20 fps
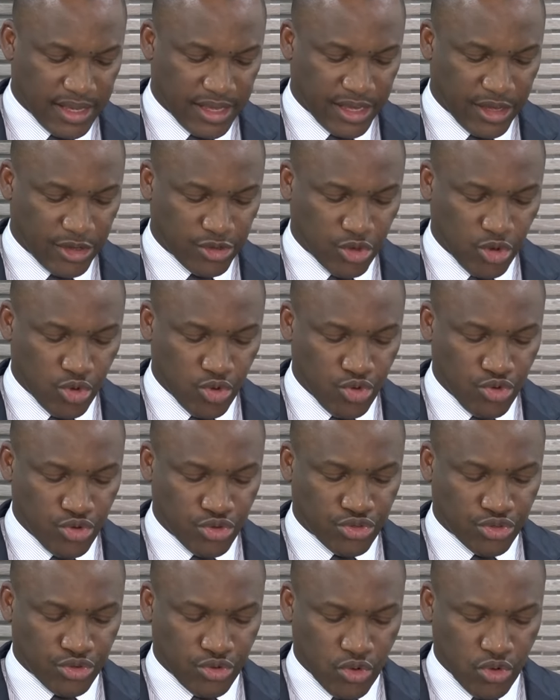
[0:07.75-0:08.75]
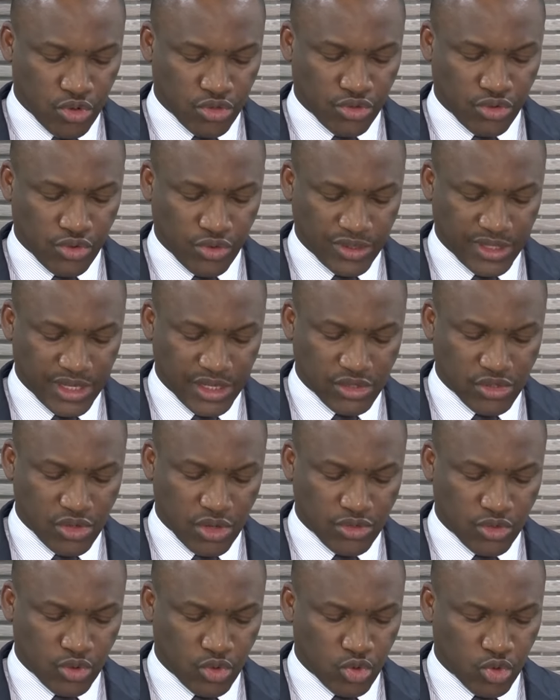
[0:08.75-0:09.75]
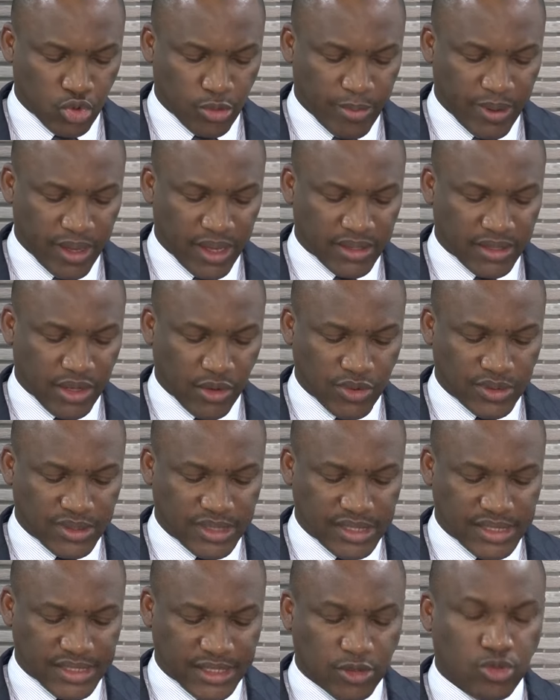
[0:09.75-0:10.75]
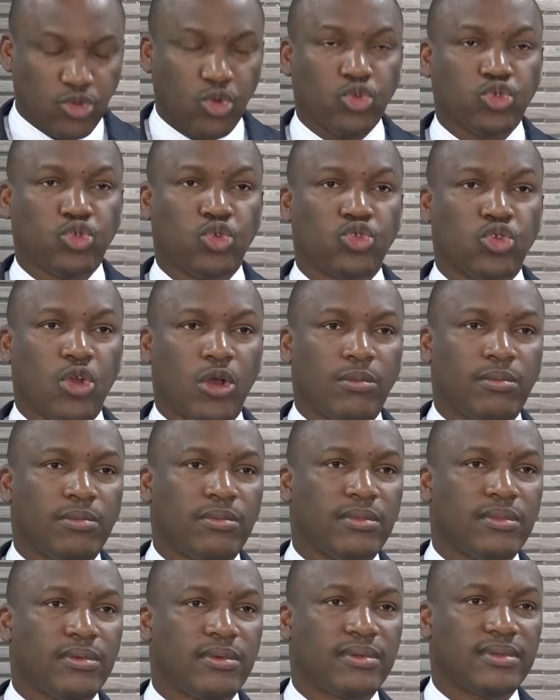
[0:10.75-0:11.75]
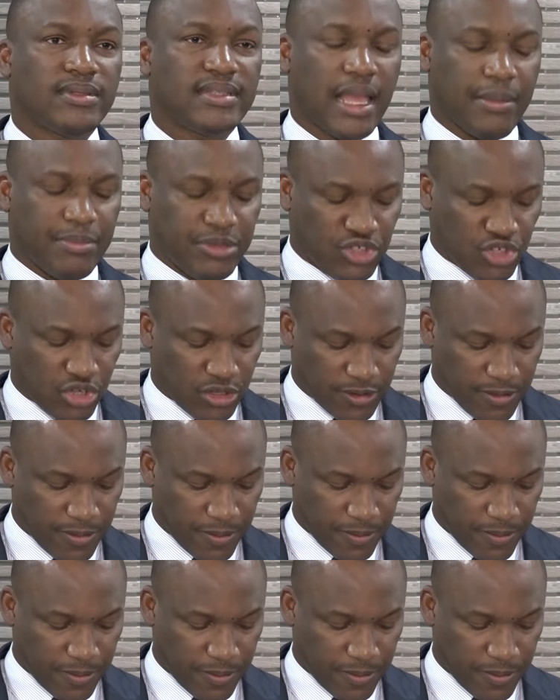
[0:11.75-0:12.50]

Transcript: et de lutte contre le désordre urbain dans le district autonome d'Abidjan.